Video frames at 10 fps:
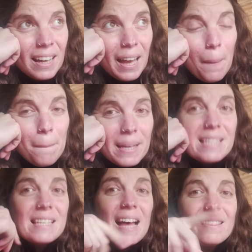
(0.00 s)

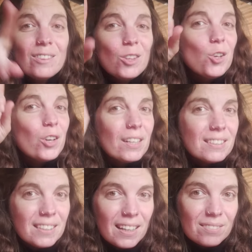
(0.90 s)
empezando
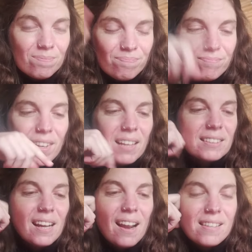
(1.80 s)
recién a
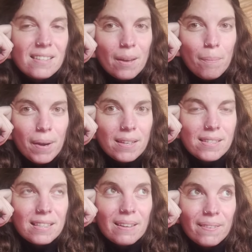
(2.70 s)
hacer las
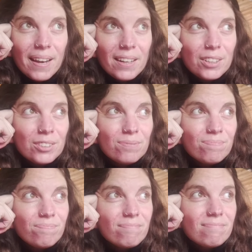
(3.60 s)
siembras de verano.
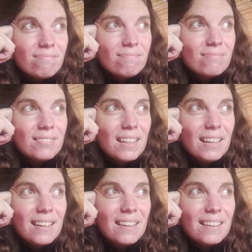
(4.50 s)

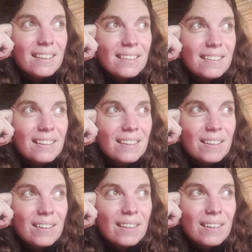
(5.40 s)
Eh,
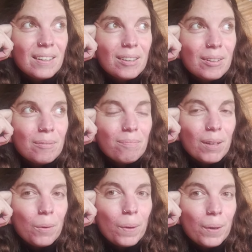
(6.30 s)

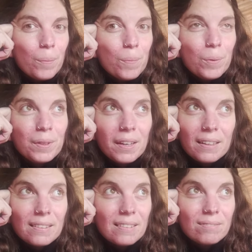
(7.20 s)
pero bueno, muy
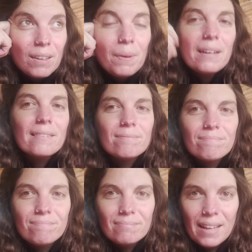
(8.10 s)
tranqui. Igual,
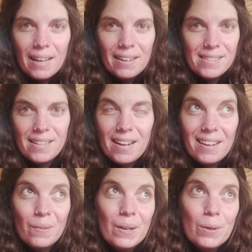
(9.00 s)
nada, recién
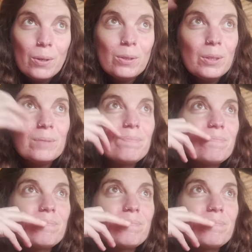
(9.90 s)
arrancó agosto.